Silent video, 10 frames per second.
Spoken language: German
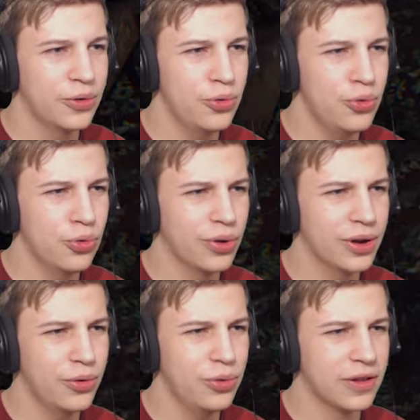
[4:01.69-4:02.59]
Uh,
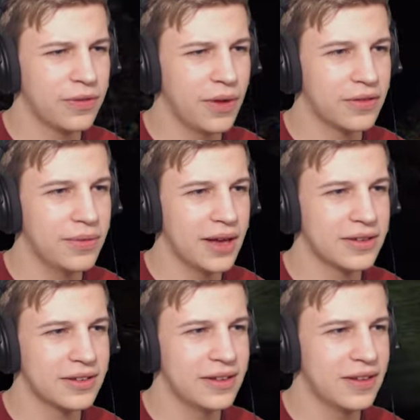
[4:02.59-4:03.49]
uh, das war's
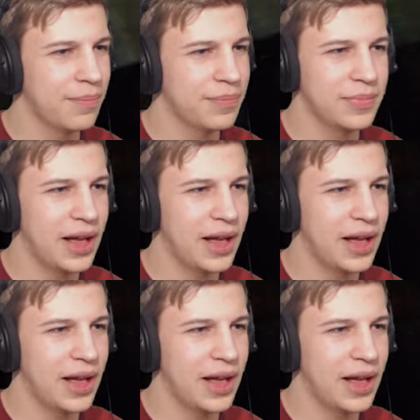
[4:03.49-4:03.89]
wert. Ich habe